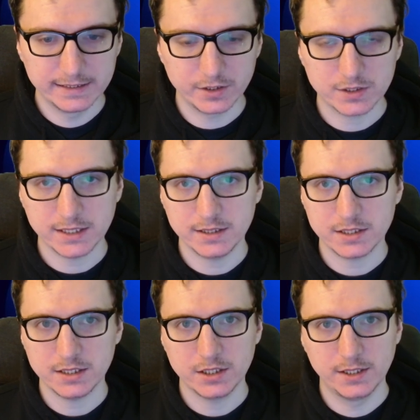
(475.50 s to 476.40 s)
I ostatnia
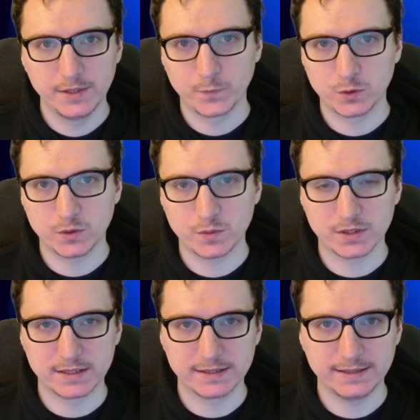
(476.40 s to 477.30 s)
rzecz, którą
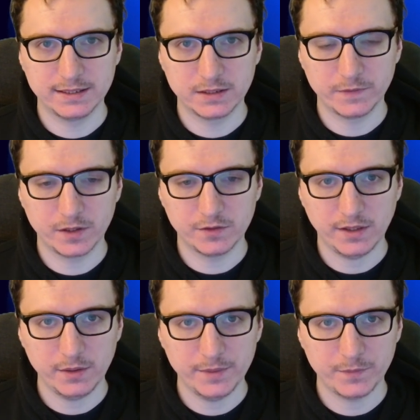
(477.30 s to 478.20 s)

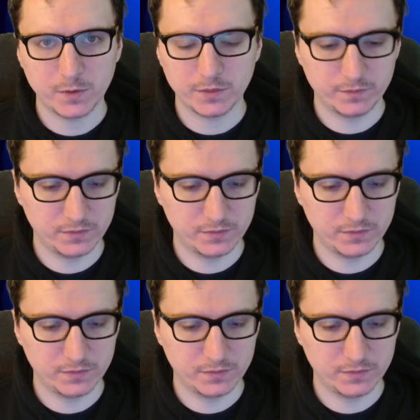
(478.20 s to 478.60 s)
zidentyfikowałem, bo